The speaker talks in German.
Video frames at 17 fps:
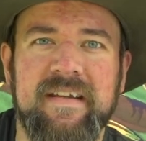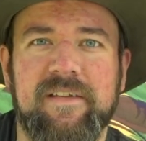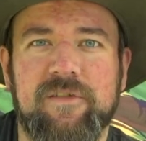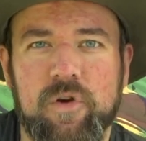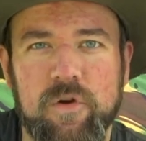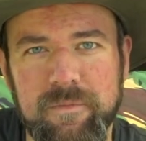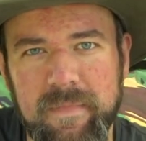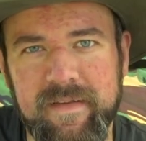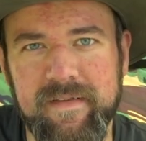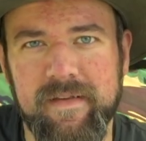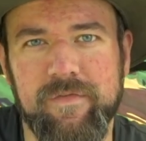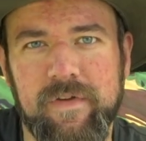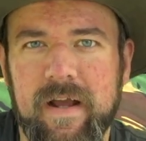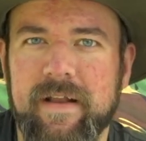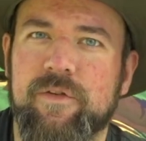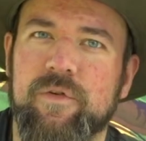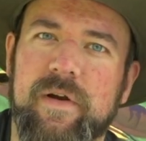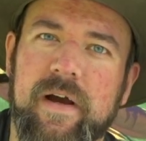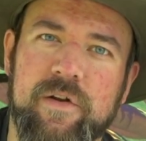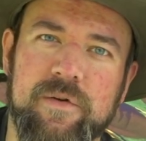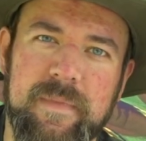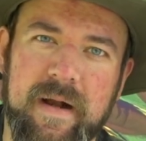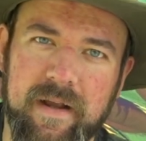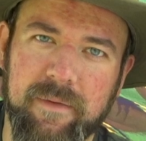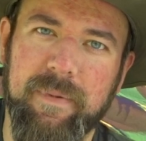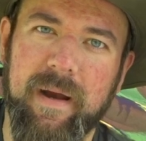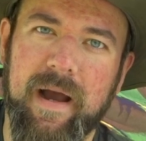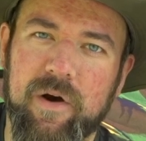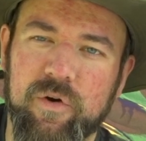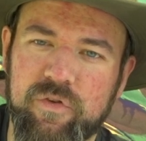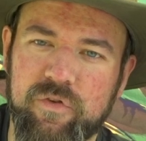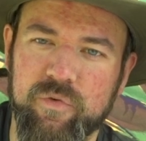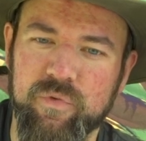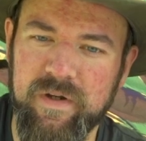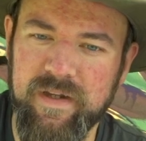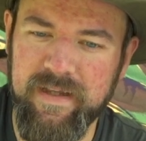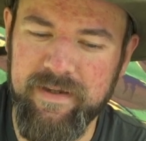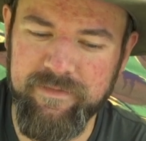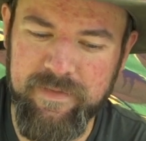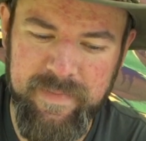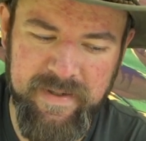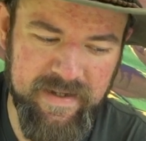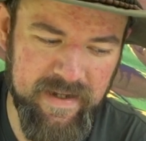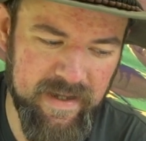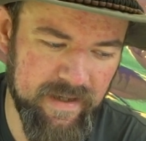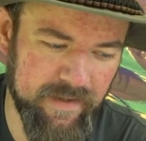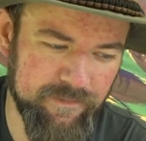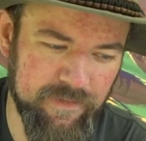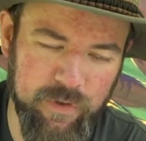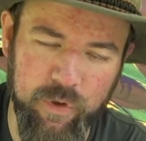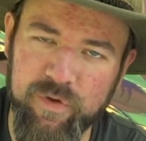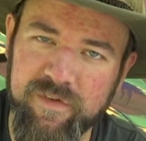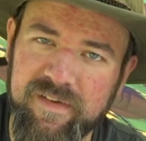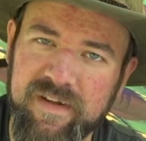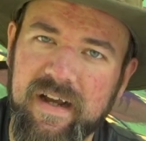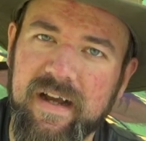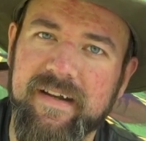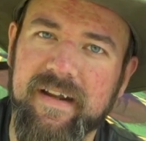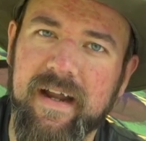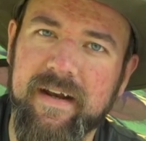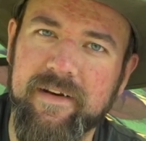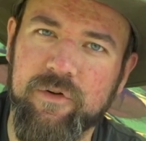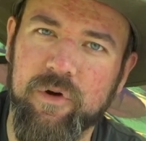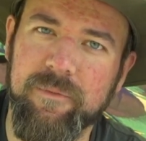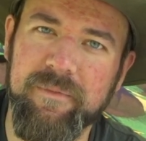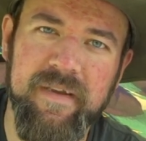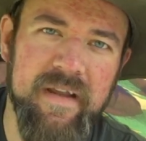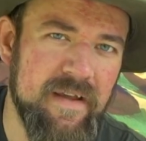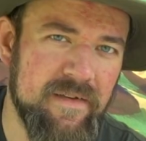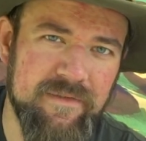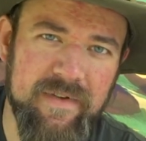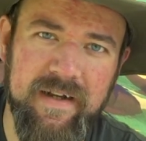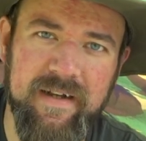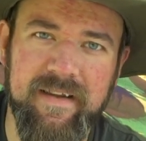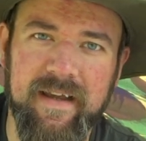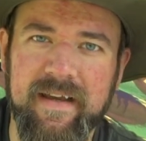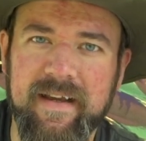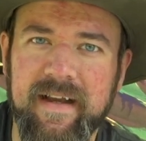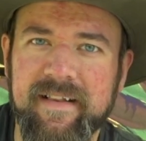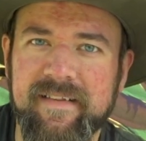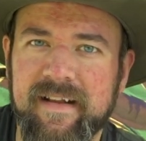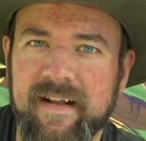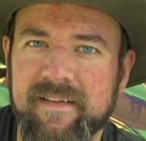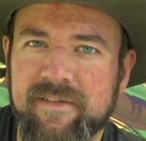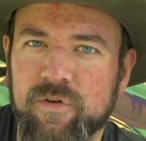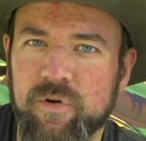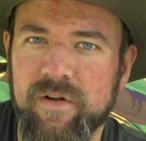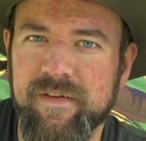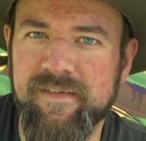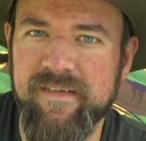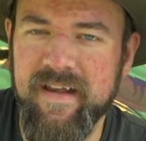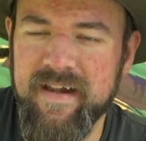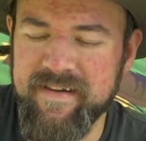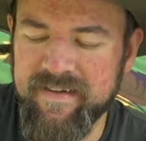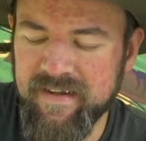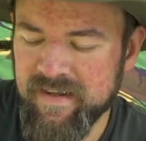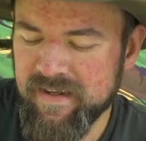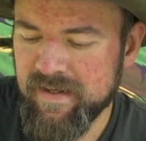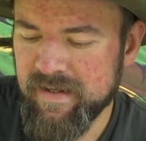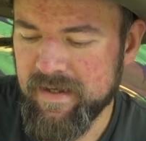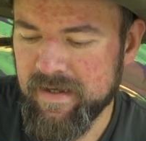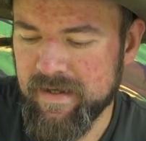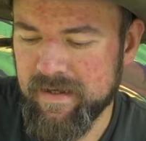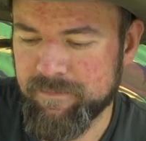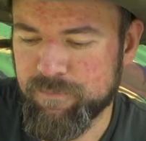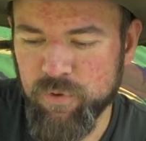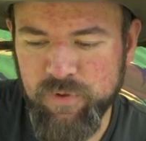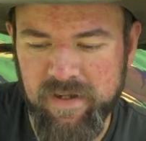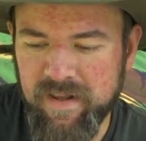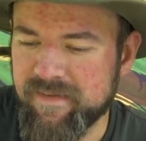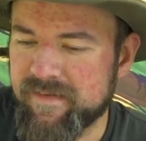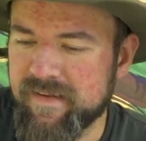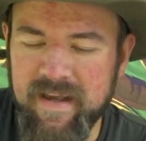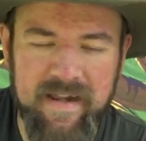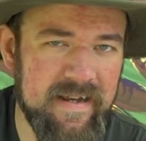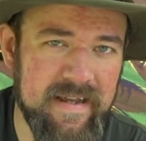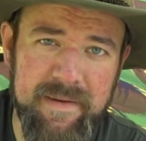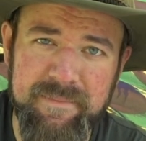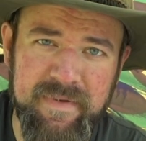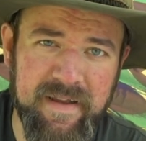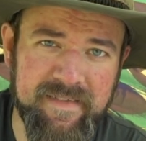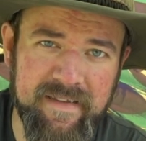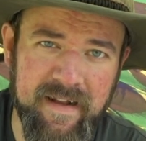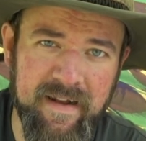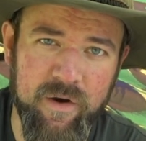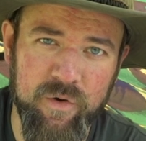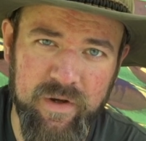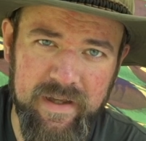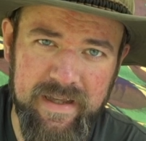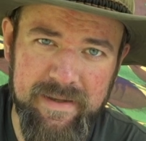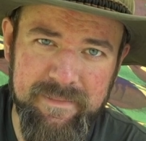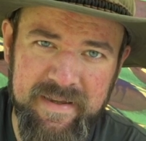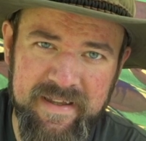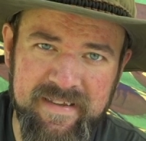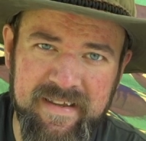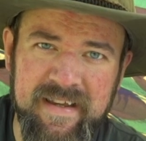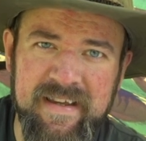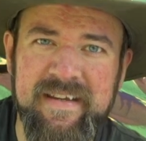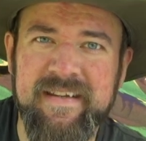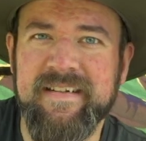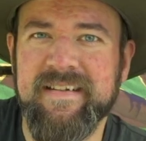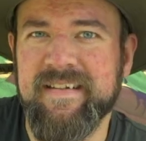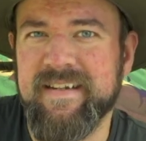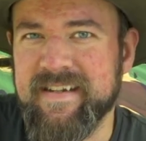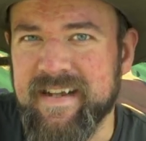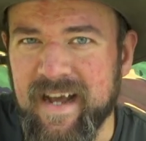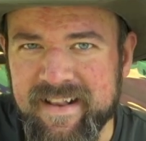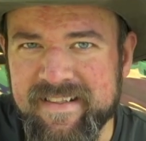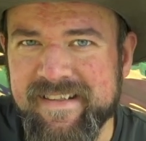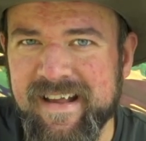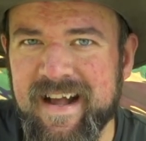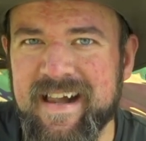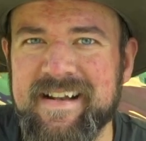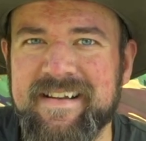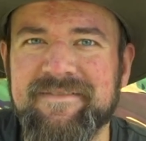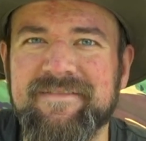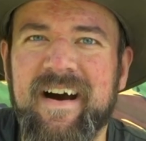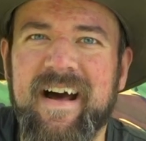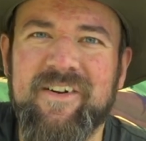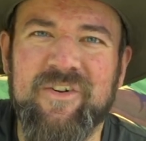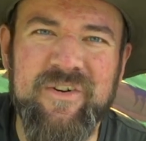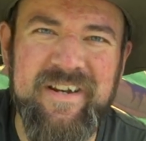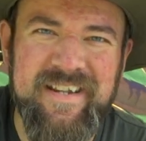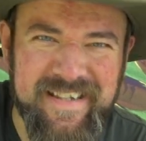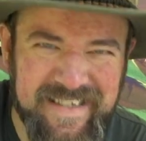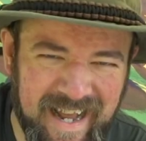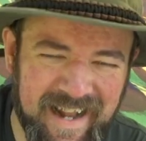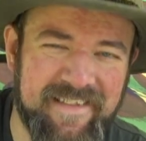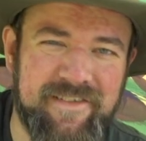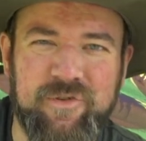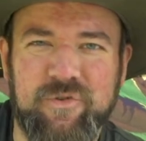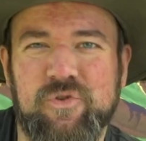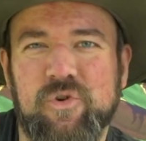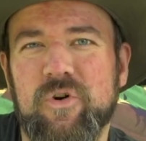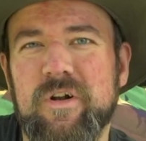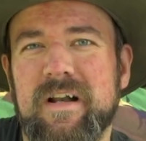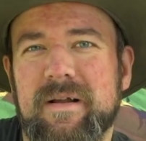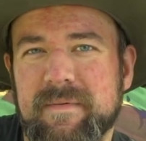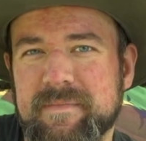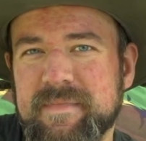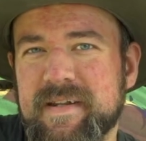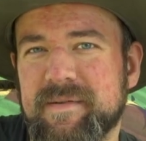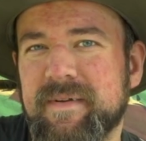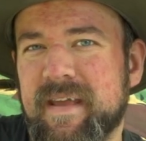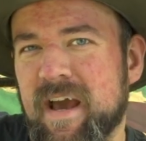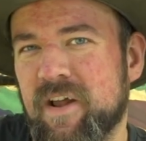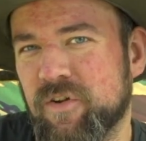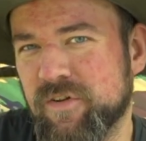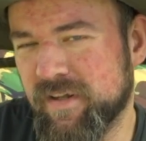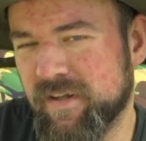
Das könnte man sich vielleicht sogar nochmal Gebrauch zulegen, wenn man da irgendwie günstiger drankommt. Wirklich ein ganz, ganz tolles Zelt. Äh, potenziell hebt das dann auch ewig. Die ganz alten waren noch nicht ganz so toll, aber mit dem Kerlon